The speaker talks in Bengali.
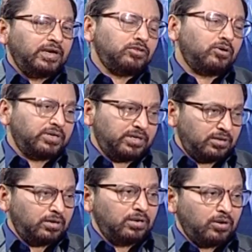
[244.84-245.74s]
এ ধরনের
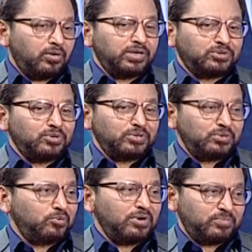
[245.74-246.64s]
অনেক ধরনের
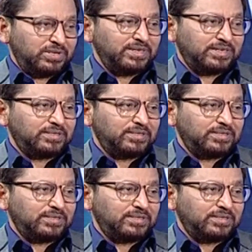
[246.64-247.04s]
রোগ আমরা দেখি